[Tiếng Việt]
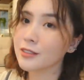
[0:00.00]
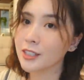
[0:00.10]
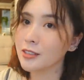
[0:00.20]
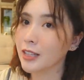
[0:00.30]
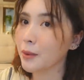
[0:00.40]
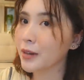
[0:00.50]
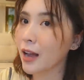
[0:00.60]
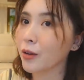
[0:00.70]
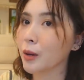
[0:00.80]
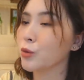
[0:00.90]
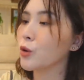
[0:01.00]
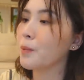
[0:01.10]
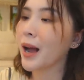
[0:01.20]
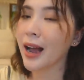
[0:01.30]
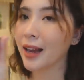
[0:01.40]
thử tham khảo cái mùi
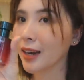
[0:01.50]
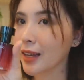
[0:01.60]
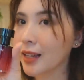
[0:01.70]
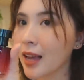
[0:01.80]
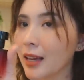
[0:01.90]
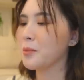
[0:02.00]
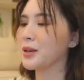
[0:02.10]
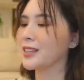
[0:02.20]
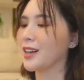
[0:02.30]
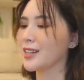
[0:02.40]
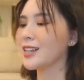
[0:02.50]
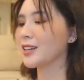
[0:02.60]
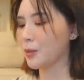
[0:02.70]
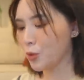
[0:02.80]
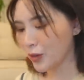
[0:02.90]
Pagan này Mình thấy rằng
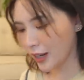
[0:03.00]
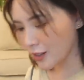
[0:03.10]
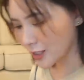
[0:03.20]
cái mùi này ở